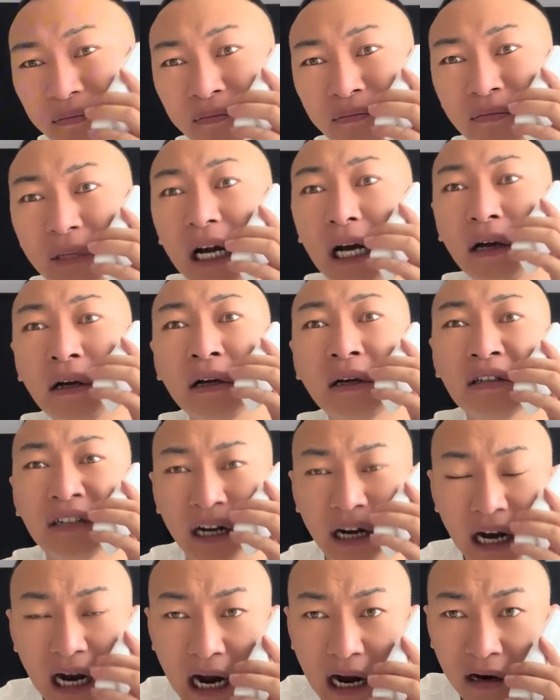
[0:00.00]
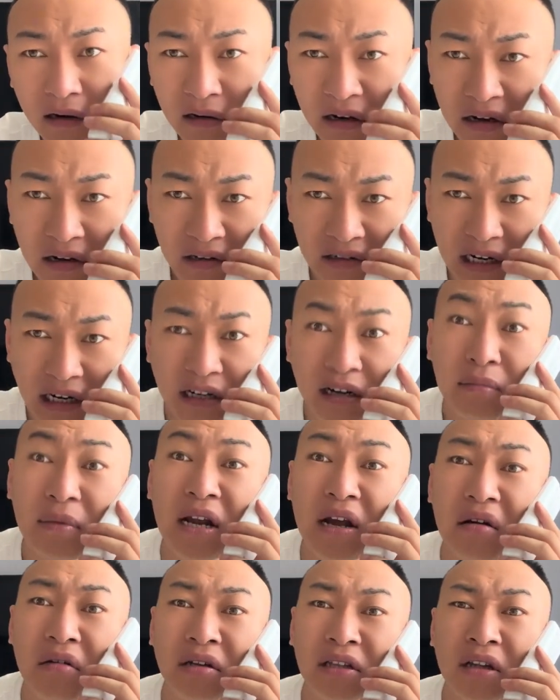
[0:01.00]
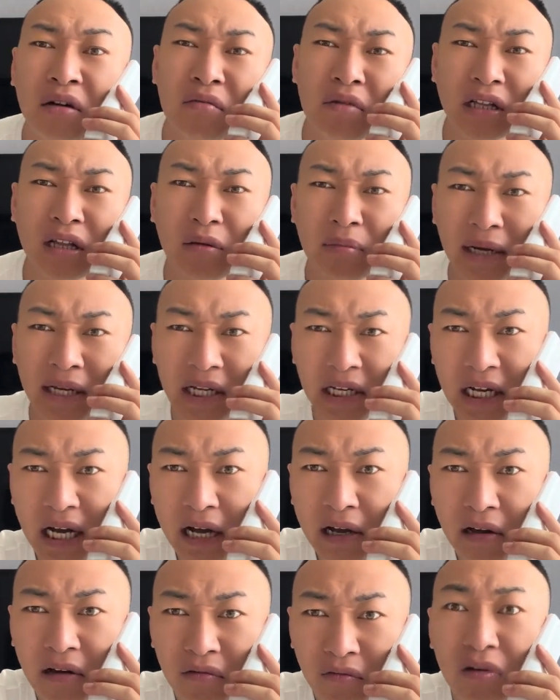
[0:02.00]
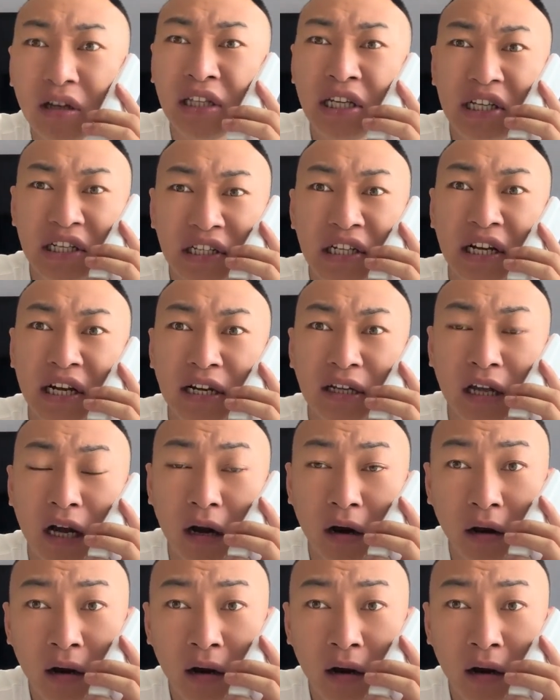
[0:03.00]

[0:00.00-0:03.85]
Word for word: 啊，成啊，啥事没有，等我到北京的，我替你签这个头。